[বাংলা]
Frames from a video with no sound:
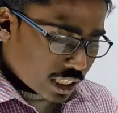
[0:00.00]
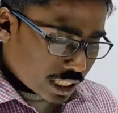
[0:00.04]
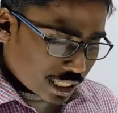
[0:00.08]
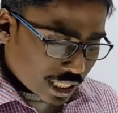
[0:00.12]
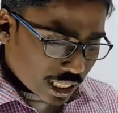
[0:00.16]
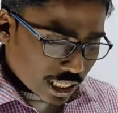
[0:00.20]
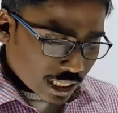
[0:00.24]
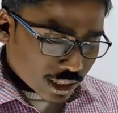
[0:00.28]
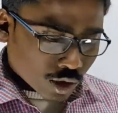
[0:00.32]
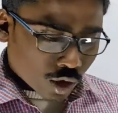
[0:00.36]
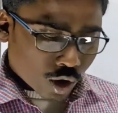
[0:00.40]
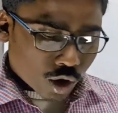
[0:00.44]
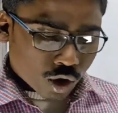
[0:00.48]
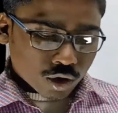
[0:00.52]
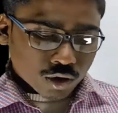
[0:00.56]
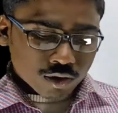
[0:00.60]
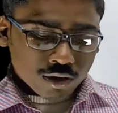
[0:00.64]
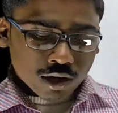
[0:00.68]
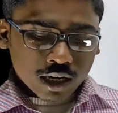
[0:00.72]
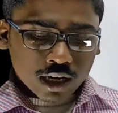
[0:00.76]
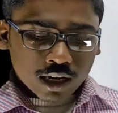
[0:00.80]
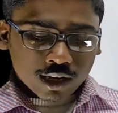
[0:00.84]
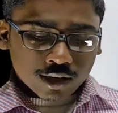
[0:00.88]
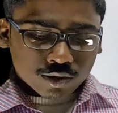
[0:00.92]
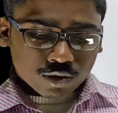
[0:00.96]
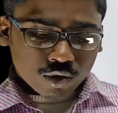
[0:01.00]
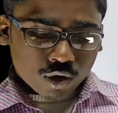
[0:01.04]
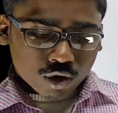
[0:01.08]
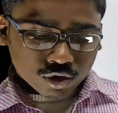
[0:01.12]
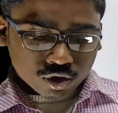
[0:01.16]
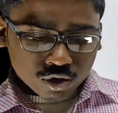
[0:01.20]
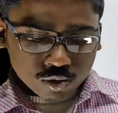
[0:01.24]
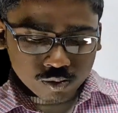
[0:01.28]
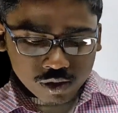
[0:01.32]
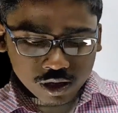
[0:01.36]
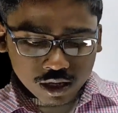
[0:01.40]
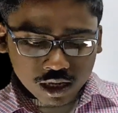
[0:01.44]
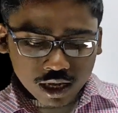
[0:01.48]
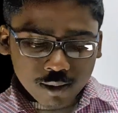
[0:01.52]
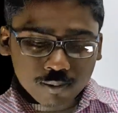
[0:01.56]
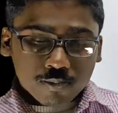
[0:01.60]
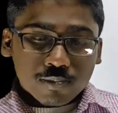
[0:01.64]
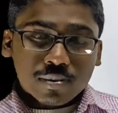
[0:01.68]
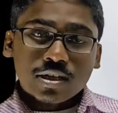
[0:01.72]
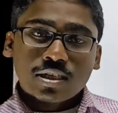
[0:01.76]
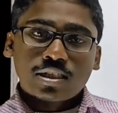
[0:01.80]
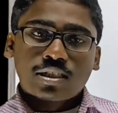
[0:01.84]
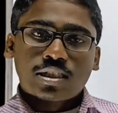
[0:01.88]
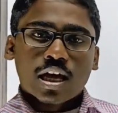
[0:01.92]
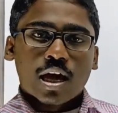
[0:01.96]
কি ধরনের দশমিকে
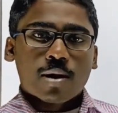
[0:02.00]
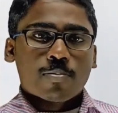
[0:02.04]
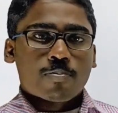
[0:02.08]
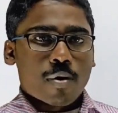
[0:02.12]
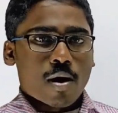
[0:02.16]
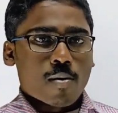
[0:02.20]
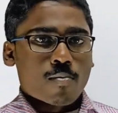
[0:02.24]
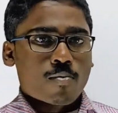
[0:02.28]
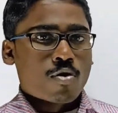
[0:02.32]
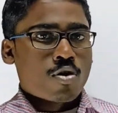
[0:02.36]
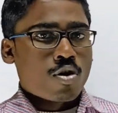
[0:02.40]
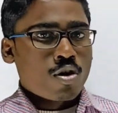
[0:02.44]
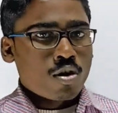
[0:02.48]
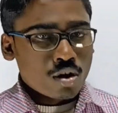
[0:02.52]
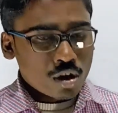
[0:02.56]
বিস্তার পাব